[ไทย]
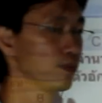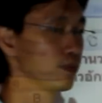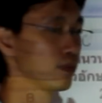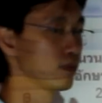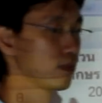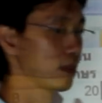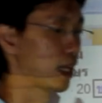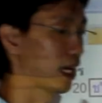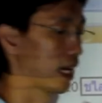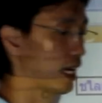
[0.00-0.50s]

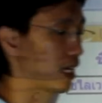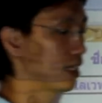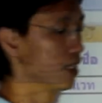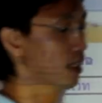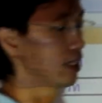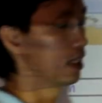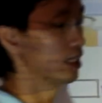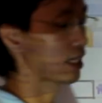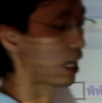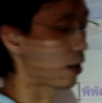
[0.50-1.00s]
นะฮะ
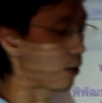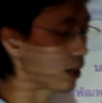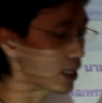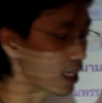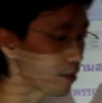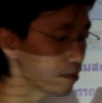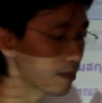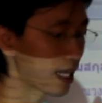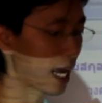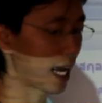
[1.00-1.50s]
แต่ว่า
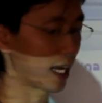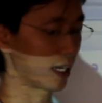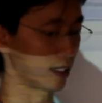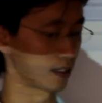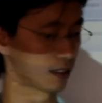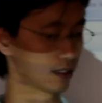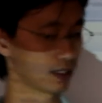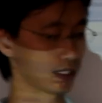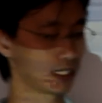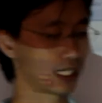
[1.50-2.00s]
ตำแหน่ง
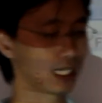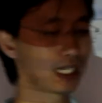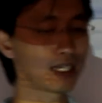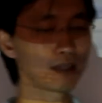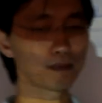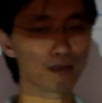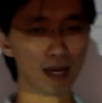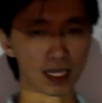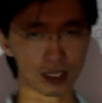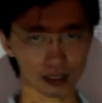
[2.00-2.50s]
ที่
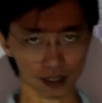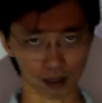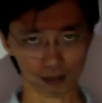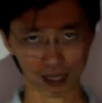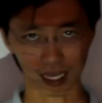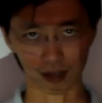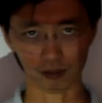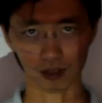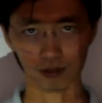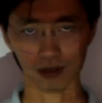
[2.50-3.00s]
เป็นตำแห
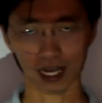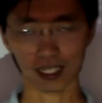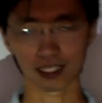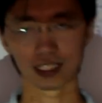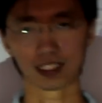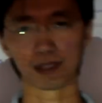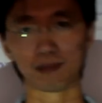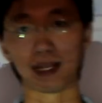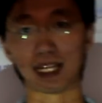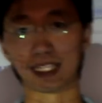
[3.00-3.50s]
น่งบรรวัดคื
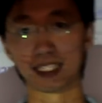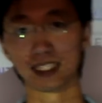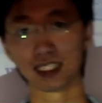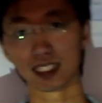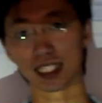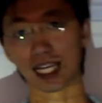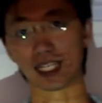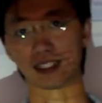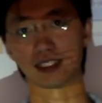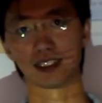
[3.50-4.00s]
อตำแหน่งที่
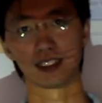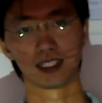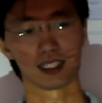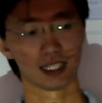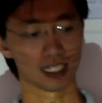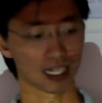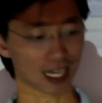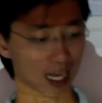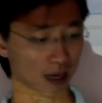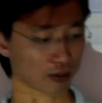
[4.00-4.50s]

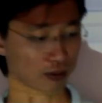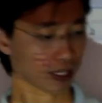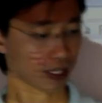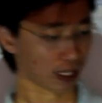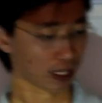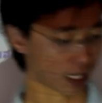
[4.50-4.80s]
7นะครับดัง